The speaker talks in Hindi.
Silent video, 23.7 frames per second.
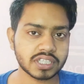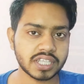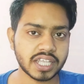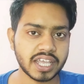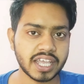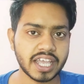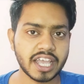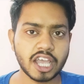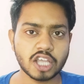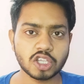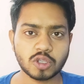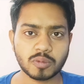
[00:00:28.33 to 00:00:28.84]
सकता
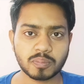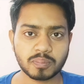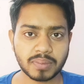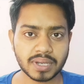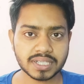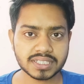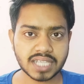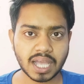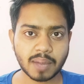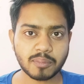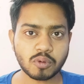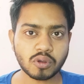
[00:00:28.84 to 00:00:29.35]
है तो
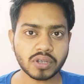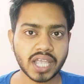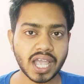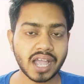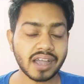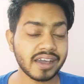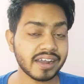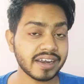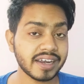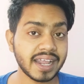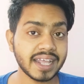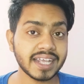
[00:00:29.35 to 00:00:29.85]
बस आपको
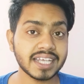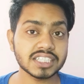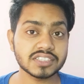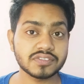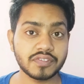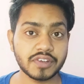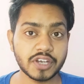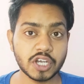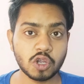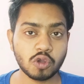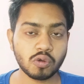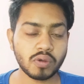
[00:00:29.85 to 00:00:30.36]
क्या करना है कि इस
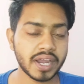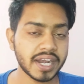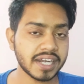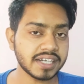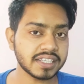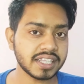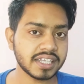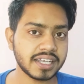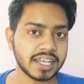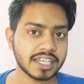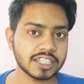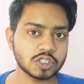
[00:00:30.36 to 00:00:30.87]
वीडियो को
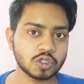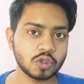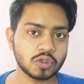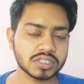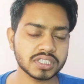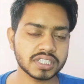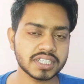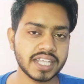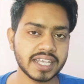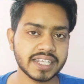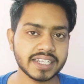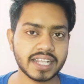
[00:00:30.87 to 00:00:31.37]
एंड तक का जोर
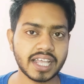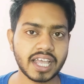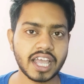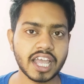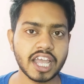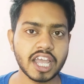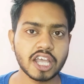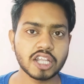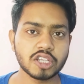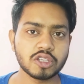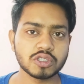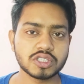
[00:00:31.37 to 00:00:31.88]
से देखना
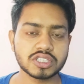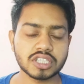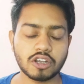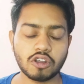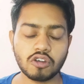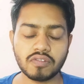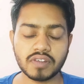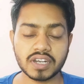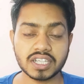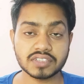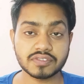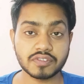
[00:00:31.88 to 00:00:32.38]
है तो
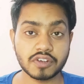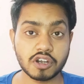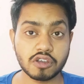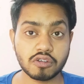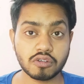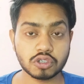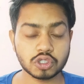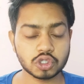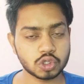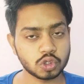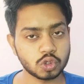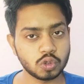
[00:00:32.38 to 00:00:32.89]
चलो फिर इस वीडियो
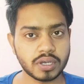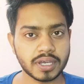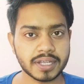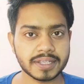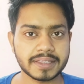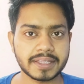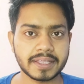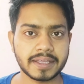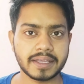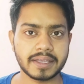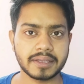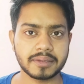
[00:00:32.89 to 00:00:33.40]
को शुरू करते